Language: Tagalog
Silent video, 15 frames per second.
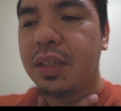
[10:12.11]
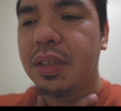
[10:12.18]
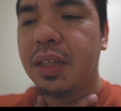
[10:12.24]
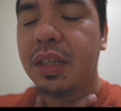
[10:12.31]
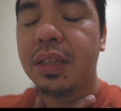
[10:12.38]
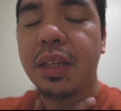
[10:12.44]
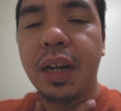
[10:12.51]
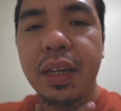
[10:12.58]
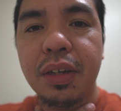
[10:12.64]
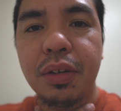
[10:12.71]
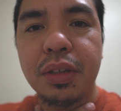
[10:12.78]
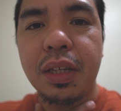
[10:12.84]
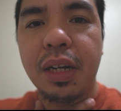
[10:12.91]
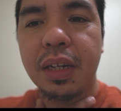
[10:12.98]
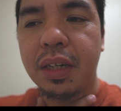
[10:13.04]
Tinatry ko
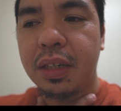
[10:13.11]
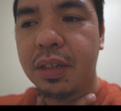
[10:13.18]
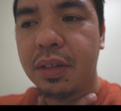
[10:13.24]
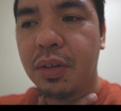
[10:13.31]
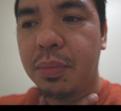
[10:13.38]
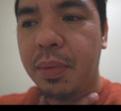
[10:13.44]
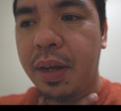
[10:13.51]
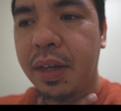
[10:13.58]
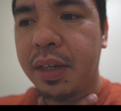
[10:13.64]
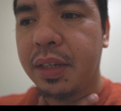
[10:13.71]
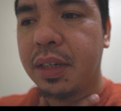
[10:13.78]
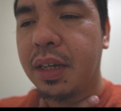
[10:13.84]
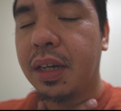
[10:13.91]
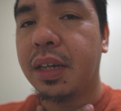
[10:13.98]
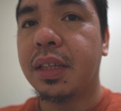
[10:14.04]
talaga kumain
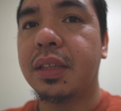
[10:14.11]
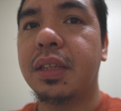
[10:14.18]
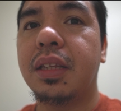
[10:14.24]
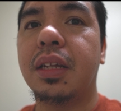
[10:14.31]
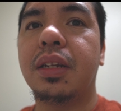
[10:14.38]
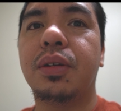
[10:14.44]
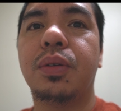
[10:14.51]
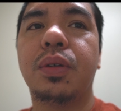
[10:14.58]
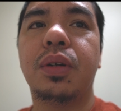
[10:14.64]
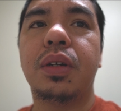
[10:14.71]
kahit ano,